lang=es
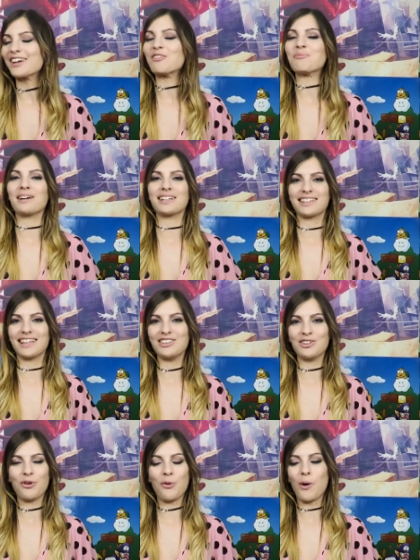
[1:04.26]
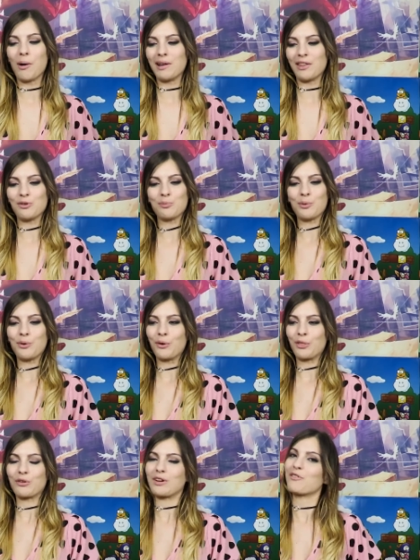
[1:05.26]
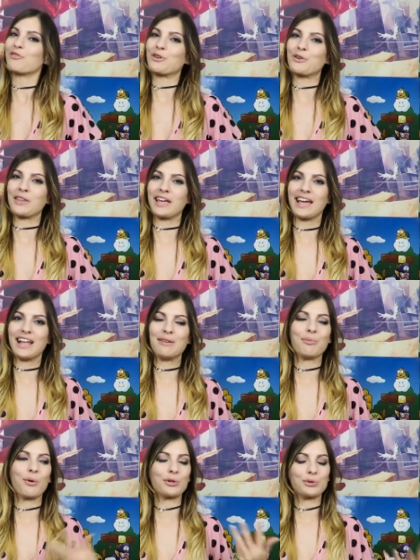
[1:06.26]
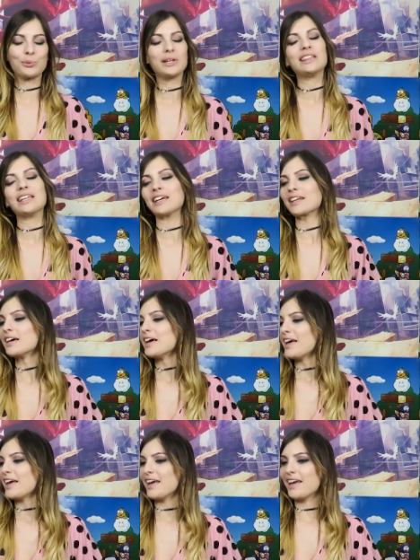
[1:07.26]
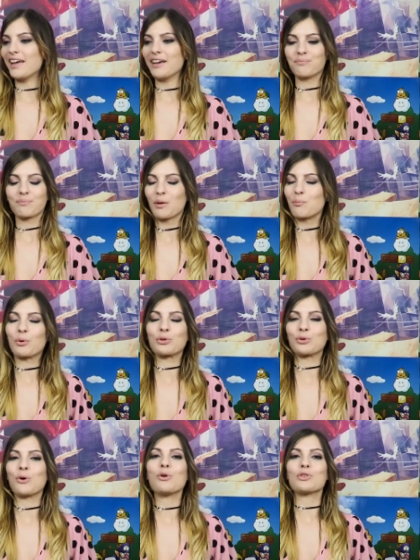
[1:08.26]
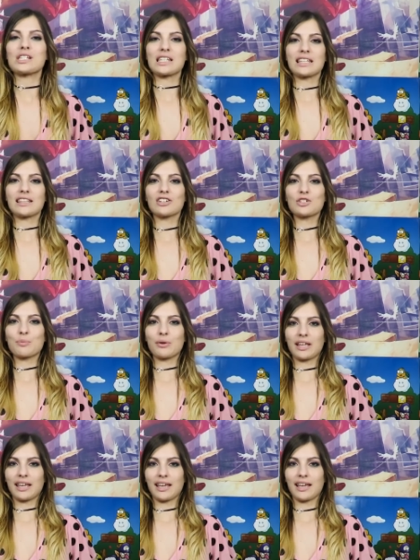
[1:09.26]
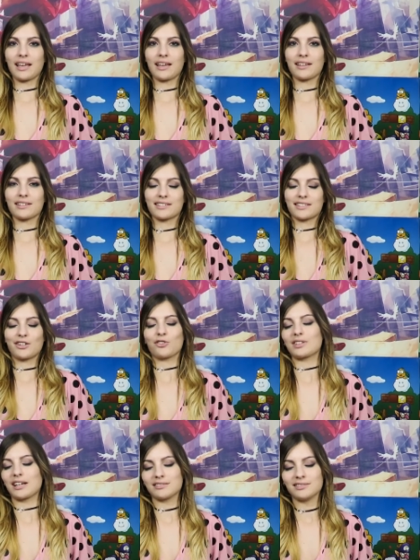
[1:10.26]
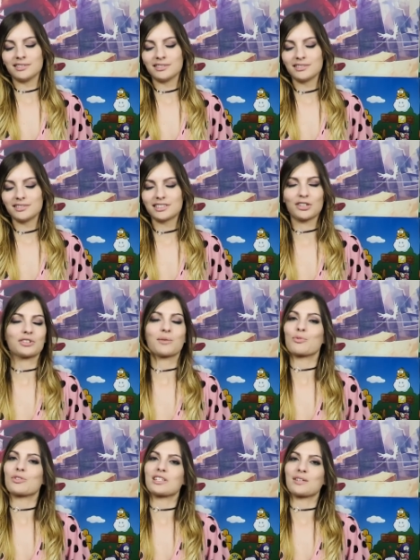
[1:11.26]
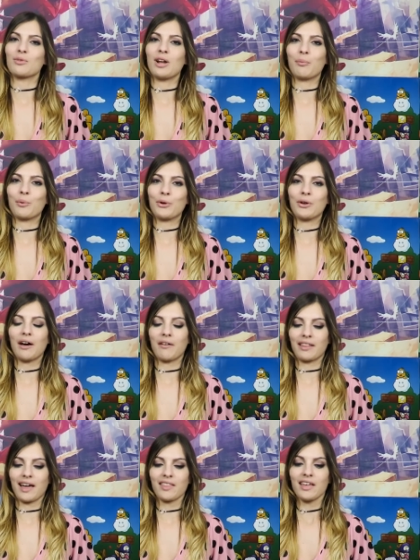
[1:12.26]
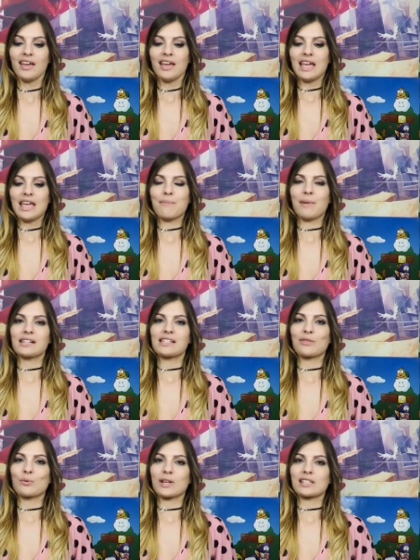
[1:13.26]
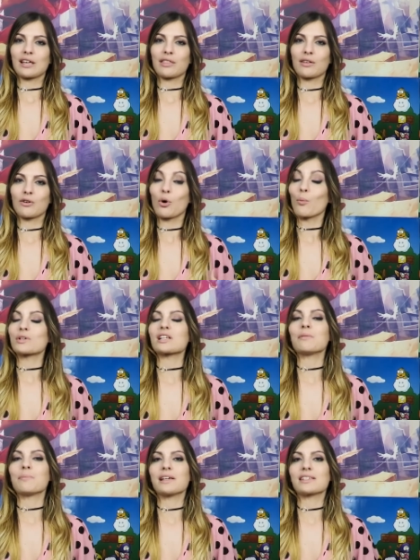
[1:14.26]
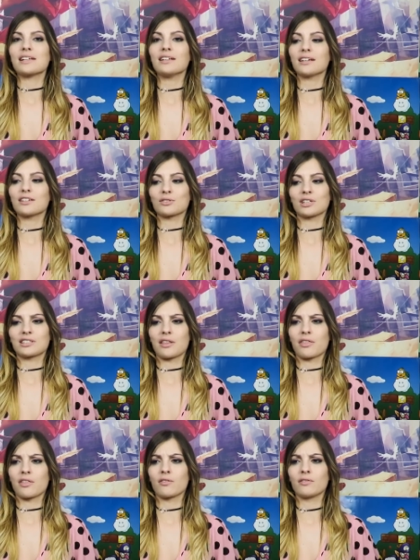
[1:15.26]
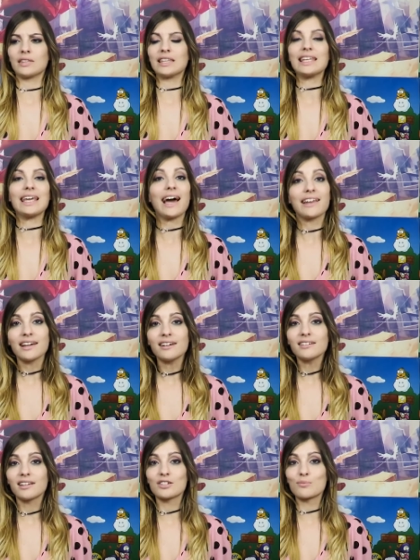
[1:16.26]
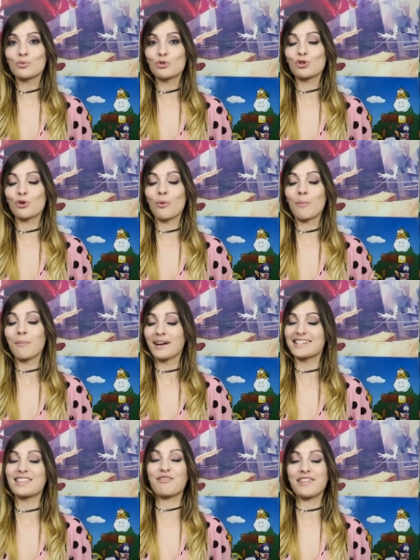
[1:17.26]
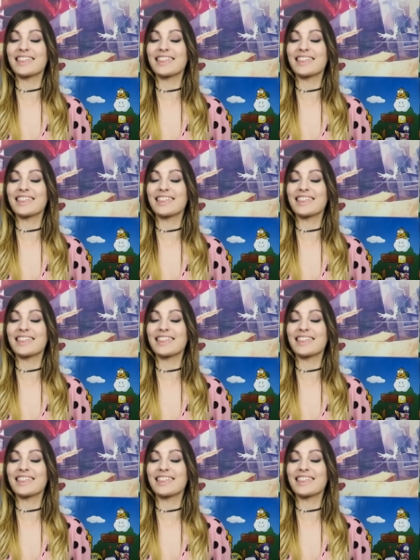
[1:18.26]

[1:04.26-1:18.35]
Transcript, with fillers: like, compartiéndolo o hablando por zona foro de él, por Twitter, eh, por todos los sitios, porque se nota. Se nota muchísimo el apoyo, la verdad, y más siendo una sección como es el Pixel, que es una sección diaria, que es mucho más